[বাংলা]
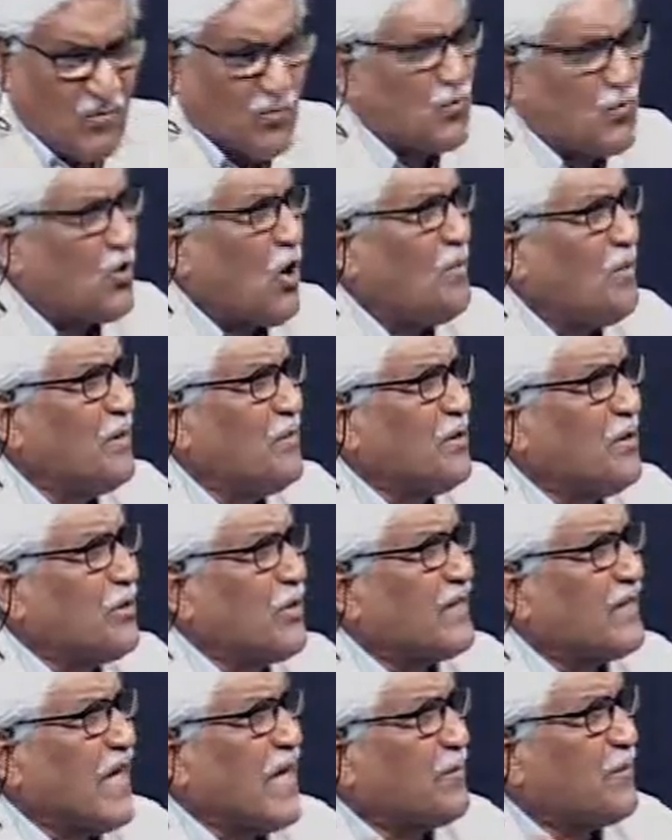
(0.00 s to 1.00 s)
টবের ভেতরে
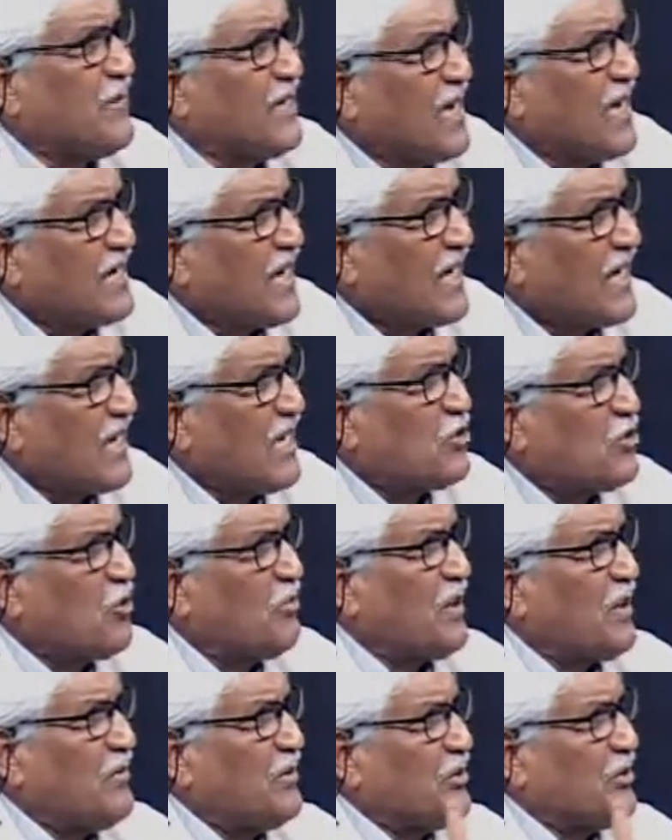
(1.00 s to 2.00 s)
থাকবে না নারকেল
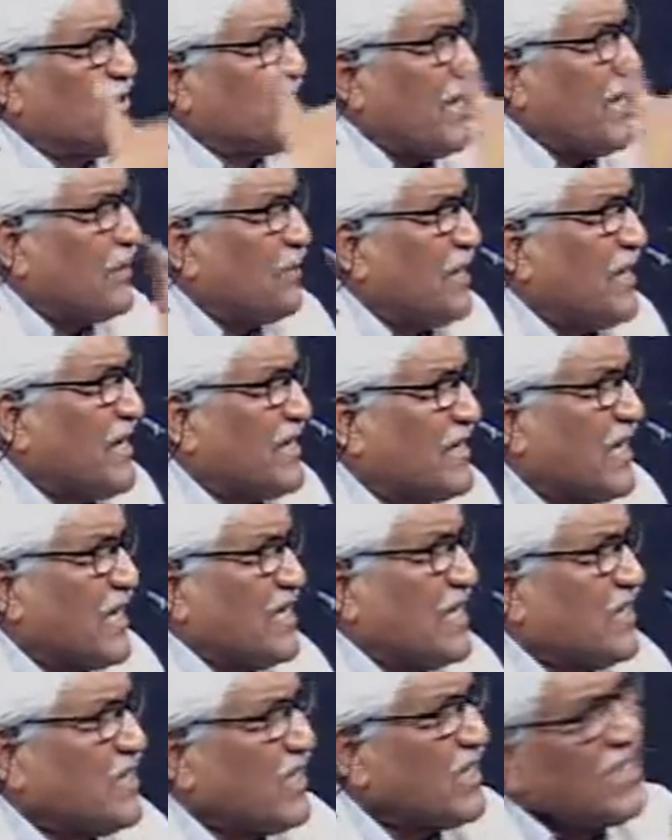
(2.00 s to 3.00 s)
চোপড়ার ভেতরে থাকবে না ইত্যাদি
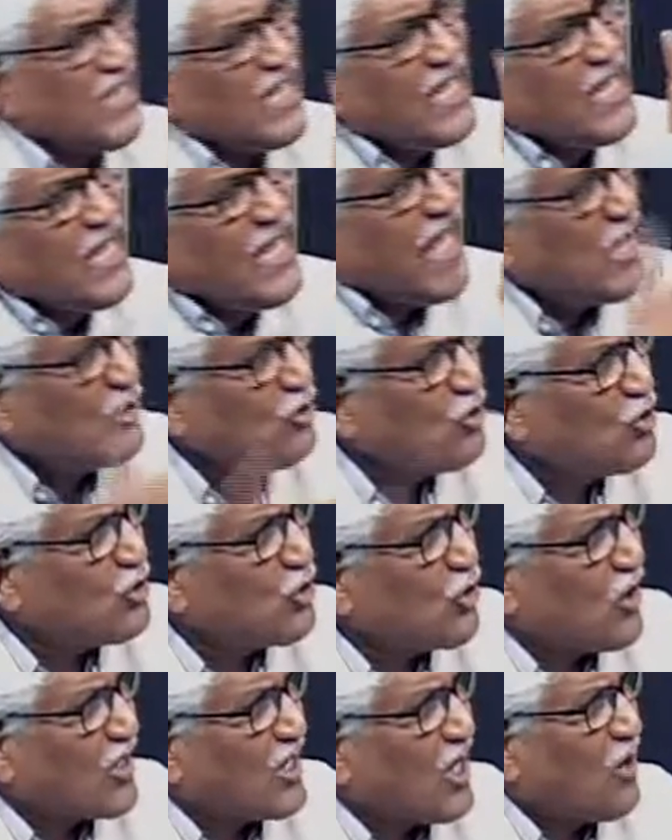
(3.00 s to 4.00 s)
ইত্যাদি এগুলো তো
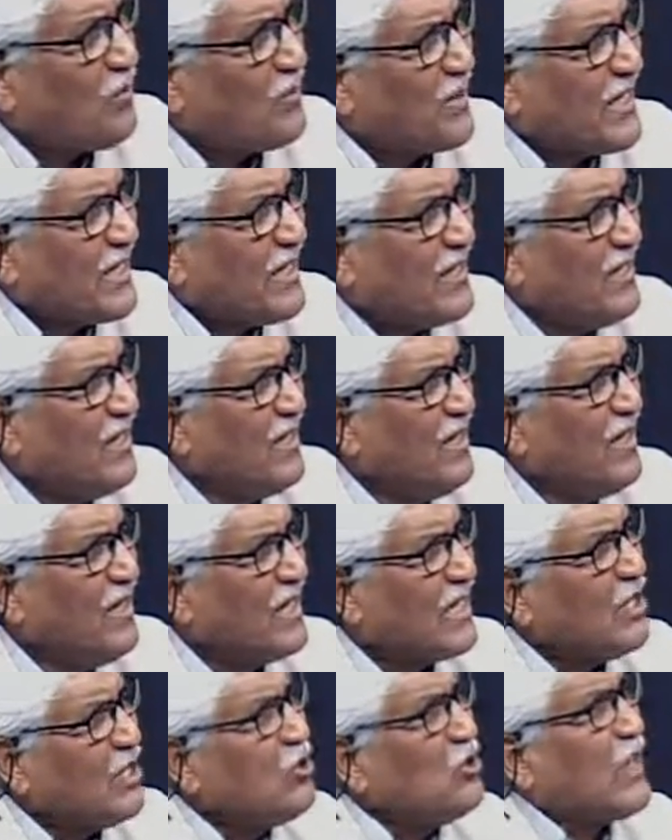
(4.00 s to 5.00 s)
করা হবেই
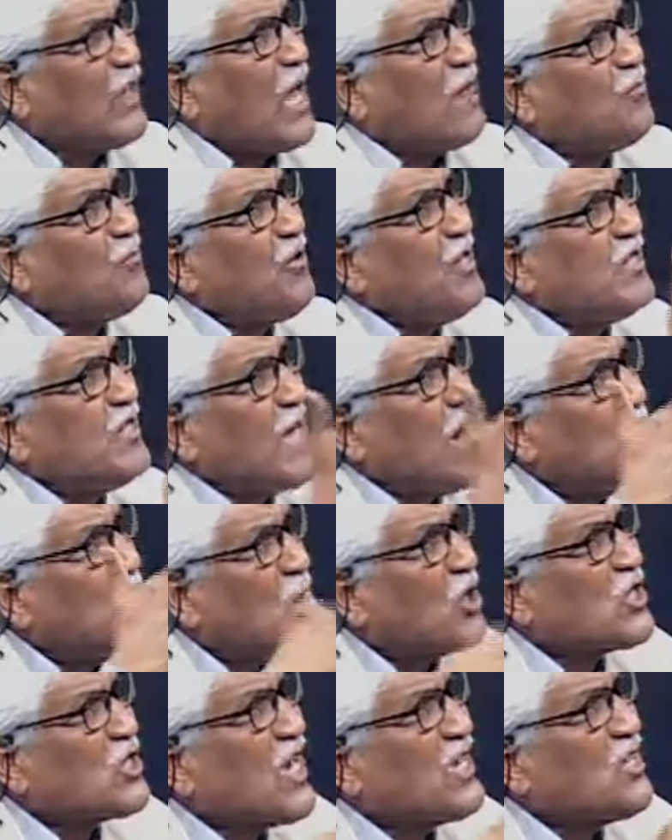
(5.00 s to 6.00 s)
কিন্তু তারপরে যা
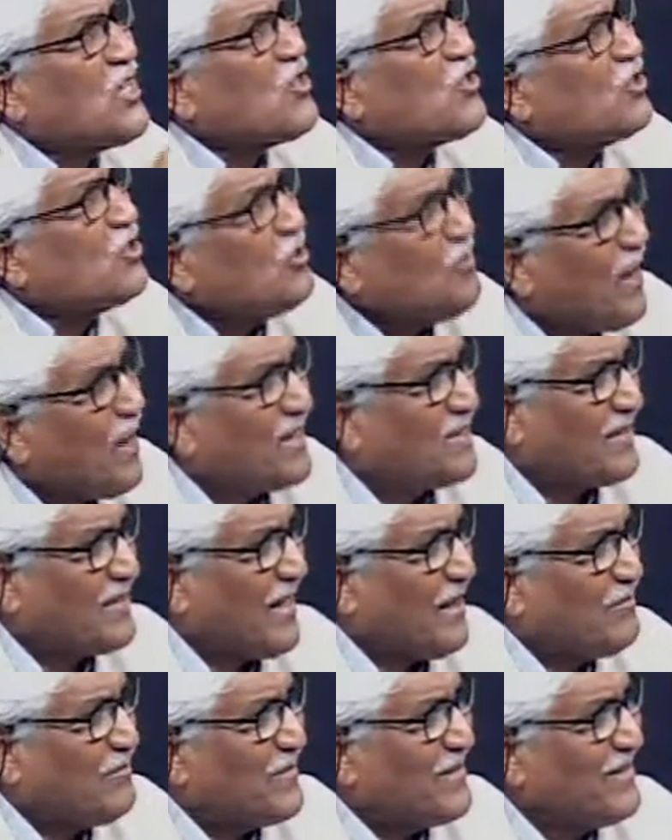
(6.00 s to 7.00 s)
মশা আছে সেগুলো মারতে
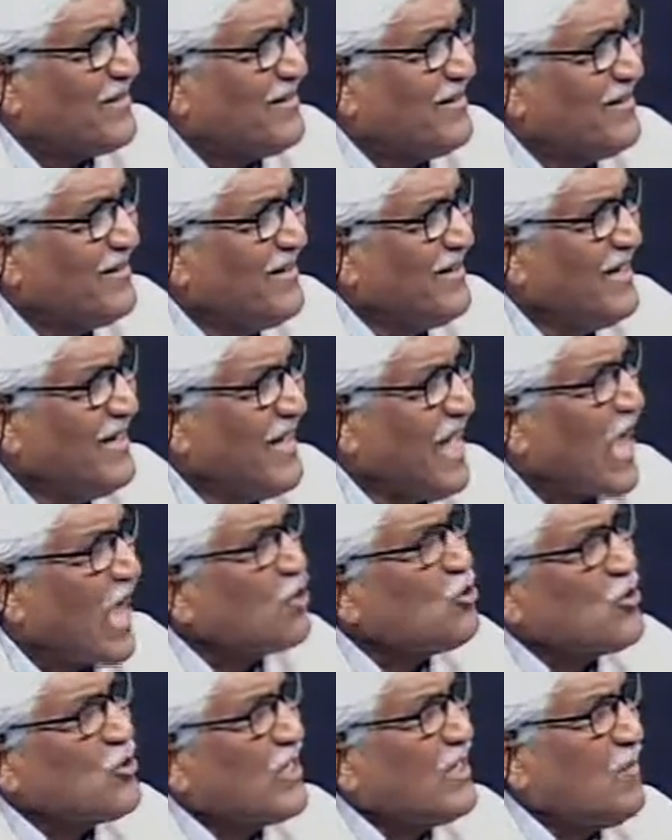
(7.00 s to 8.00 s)
হবে এখন
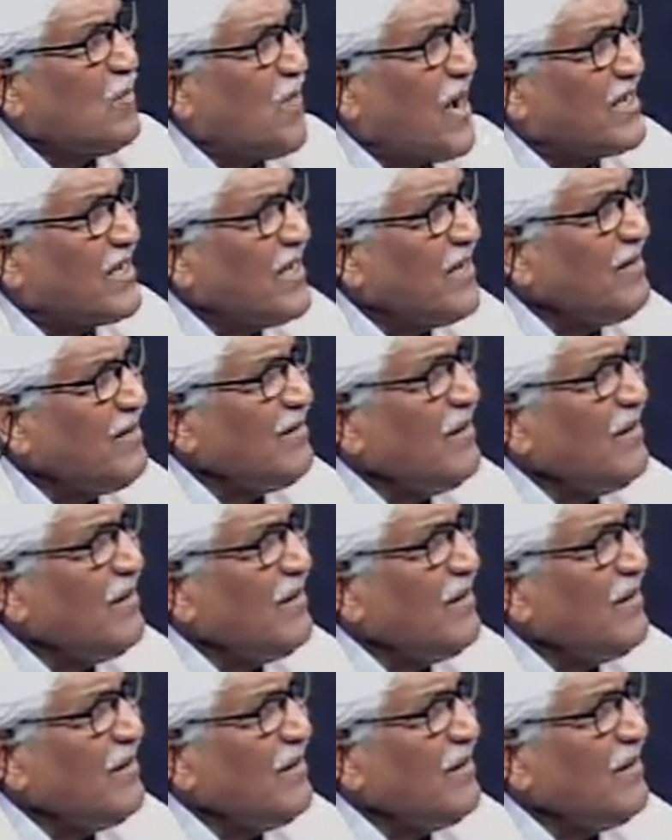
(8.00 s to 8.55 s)
সেটা মারার